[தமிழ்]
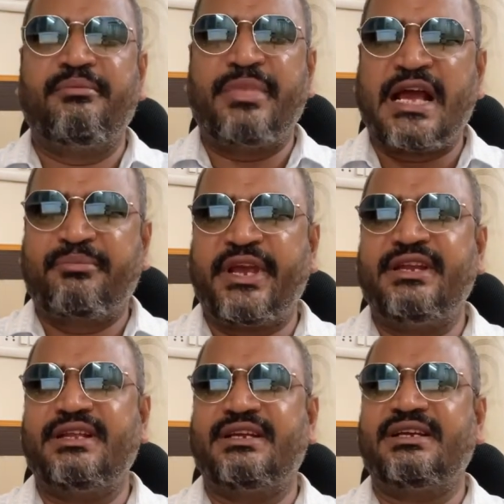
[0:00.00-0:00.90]
பேக்
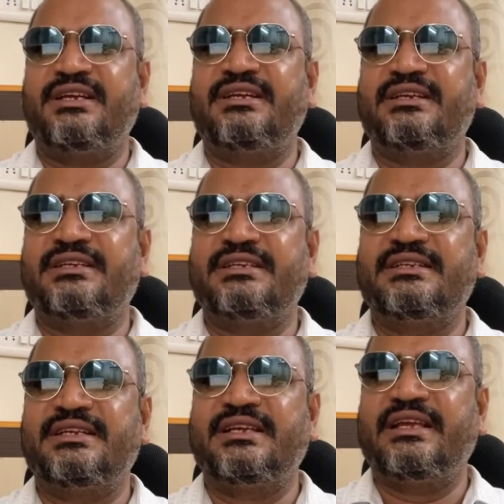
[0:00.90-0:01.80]
பெயின் இருக்கு
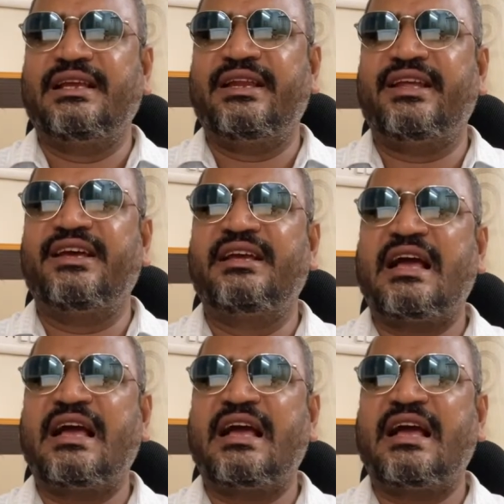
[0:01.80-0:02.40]
என்ன